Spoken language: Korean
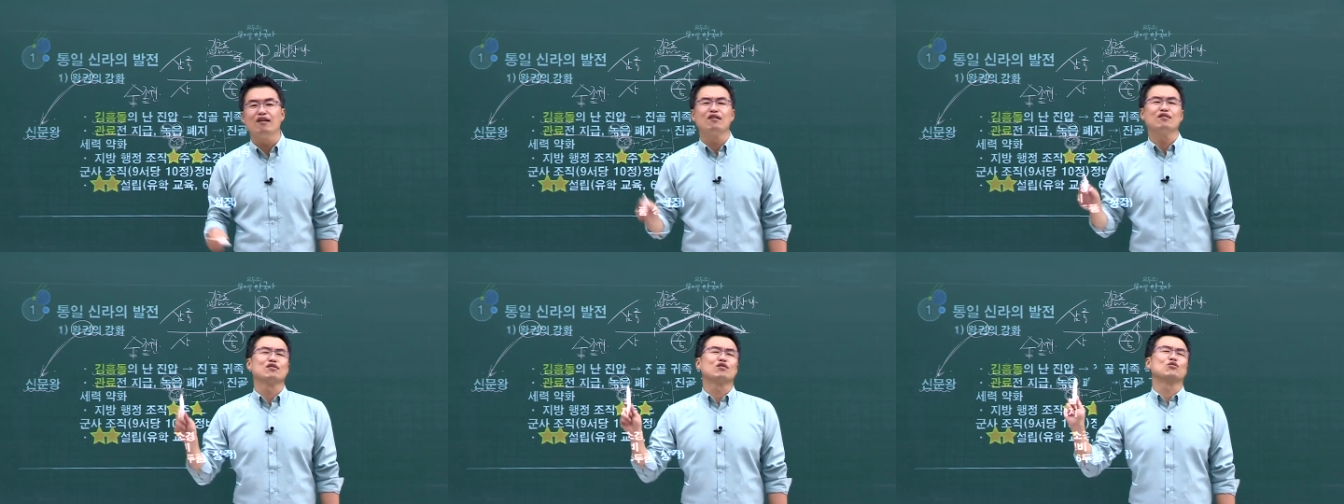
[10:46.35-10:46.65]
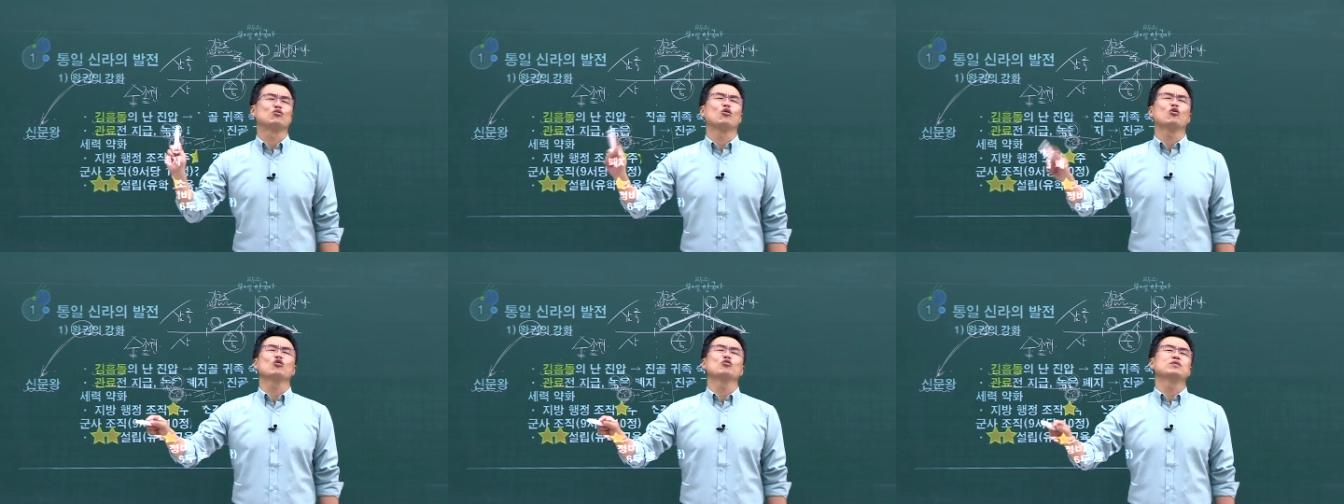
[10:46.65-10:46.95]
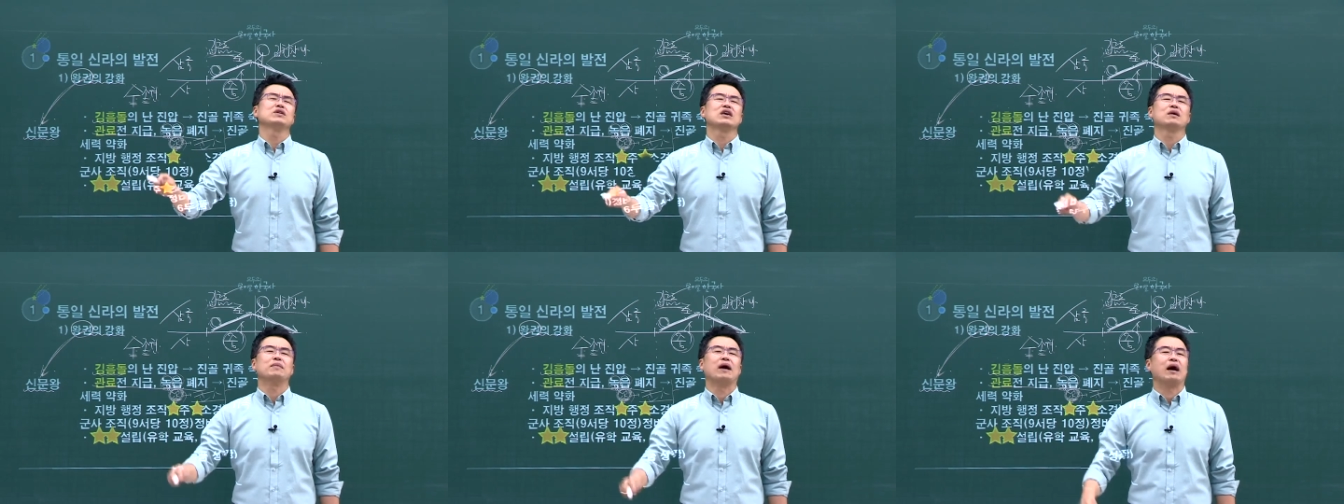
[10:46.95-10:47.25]
근데
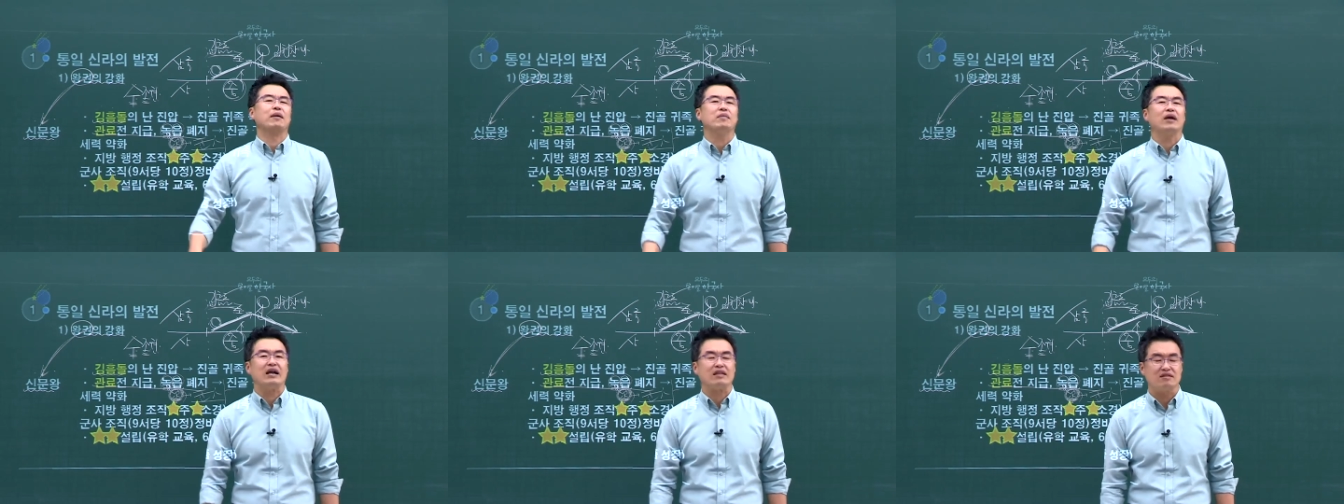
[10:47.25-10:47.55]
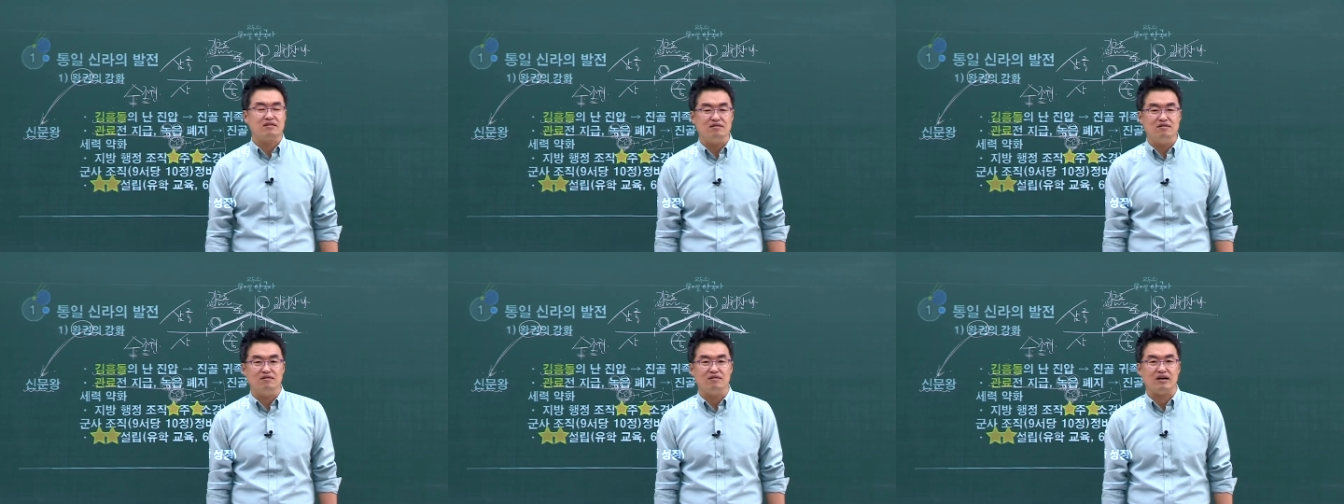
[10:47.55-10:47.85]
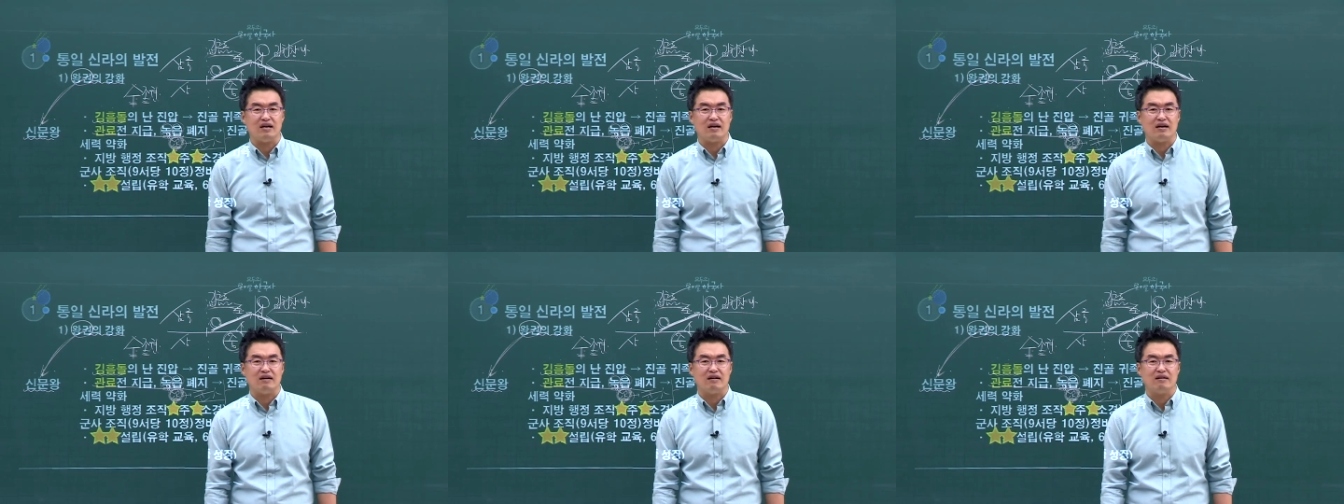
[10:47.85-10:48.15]
노급이 이게 마음에 안 드는
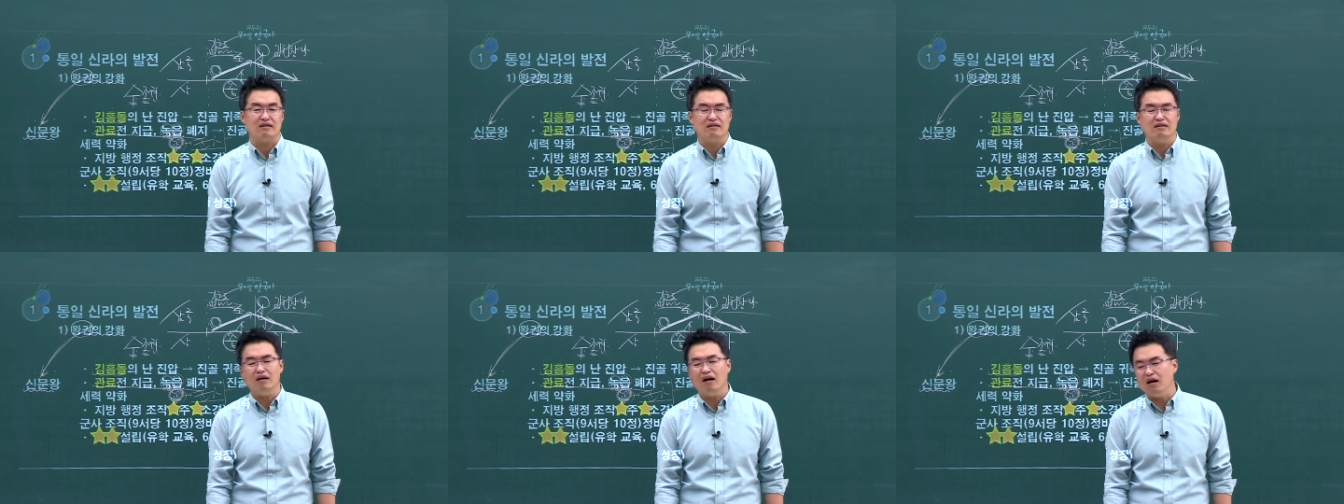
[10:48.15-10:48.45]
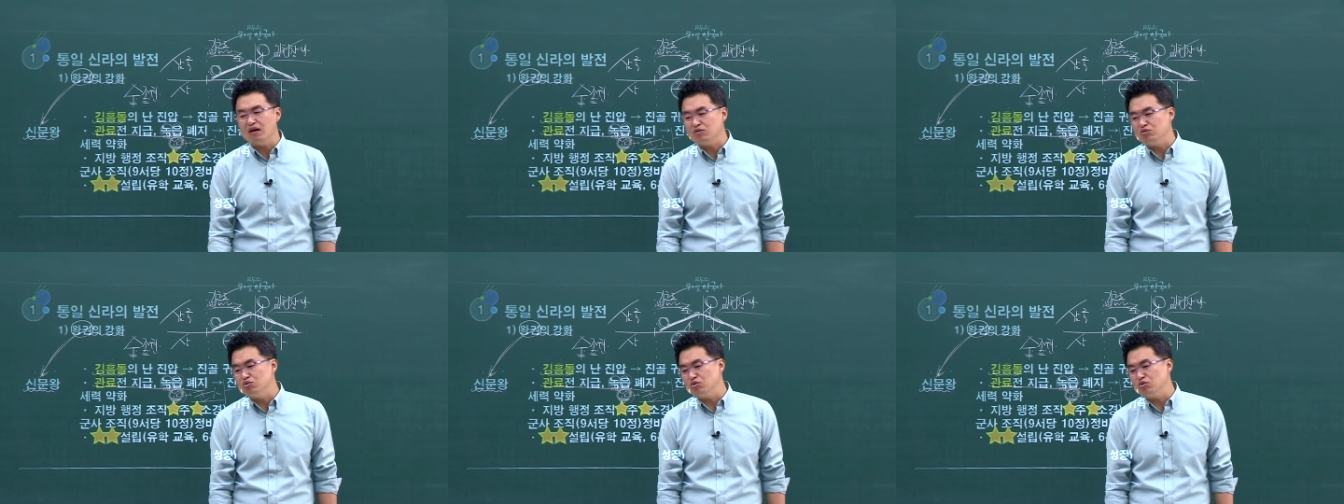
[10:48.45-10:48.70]
거야. 야,